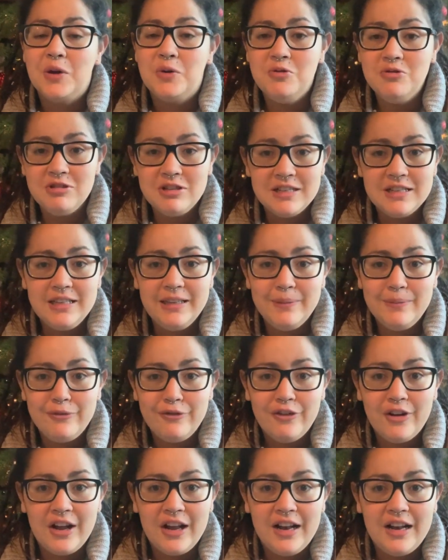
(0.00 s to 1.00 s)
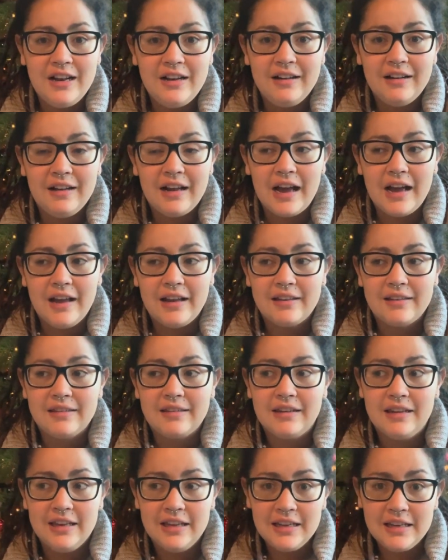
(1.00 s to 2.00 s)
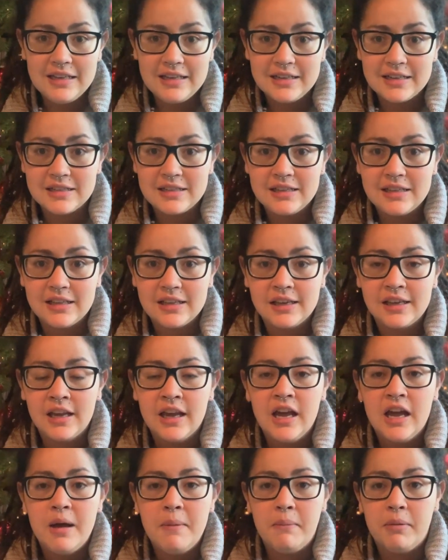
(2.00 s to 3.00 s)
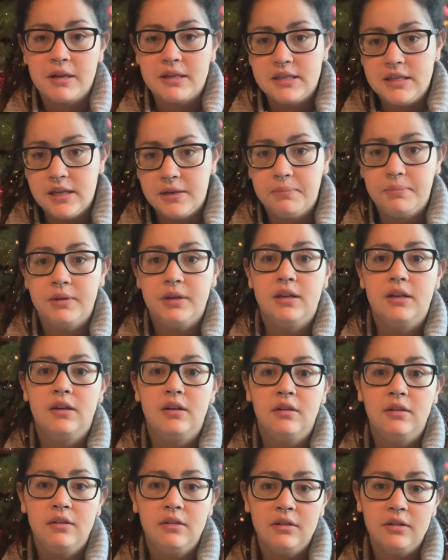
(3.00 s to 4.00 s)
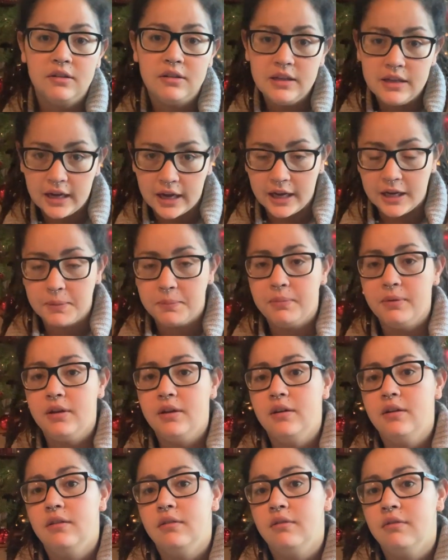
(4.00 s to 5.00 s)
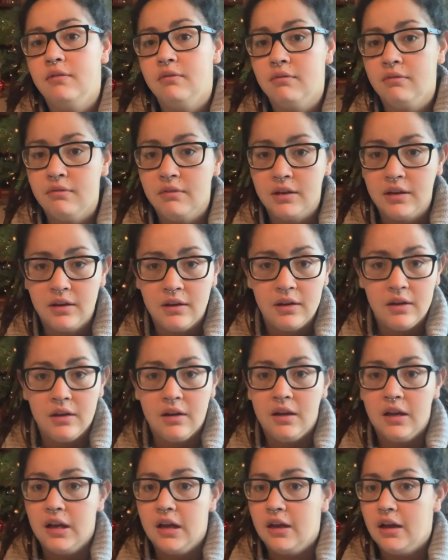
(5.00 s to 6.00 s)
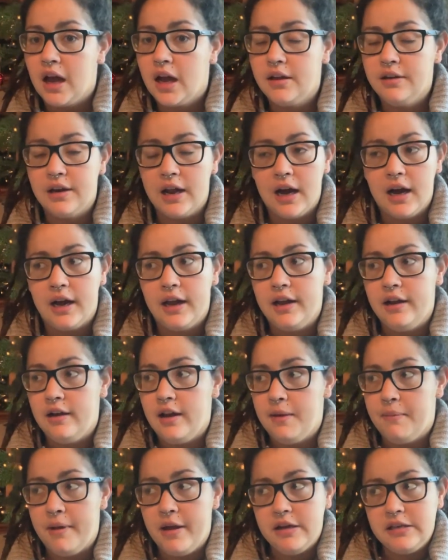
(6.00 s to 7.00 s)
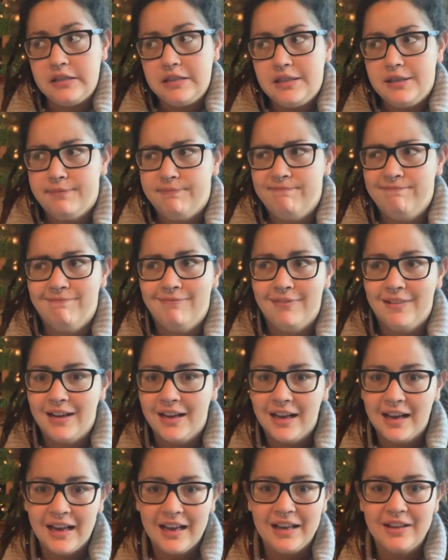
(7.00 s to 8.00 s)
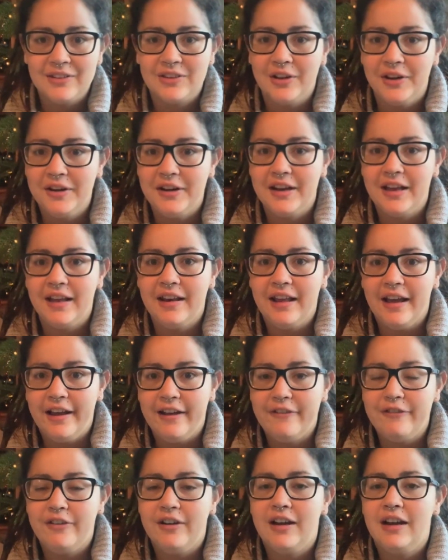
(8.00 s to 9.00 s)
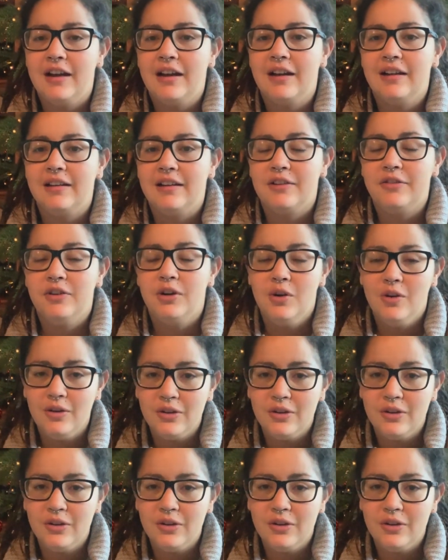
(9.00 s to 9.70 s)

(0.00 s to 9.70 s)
Gut in diesem Fall heißt nicht, dass ich platziert bin, siegreich bin in ALMS, sondern einfach, dass wir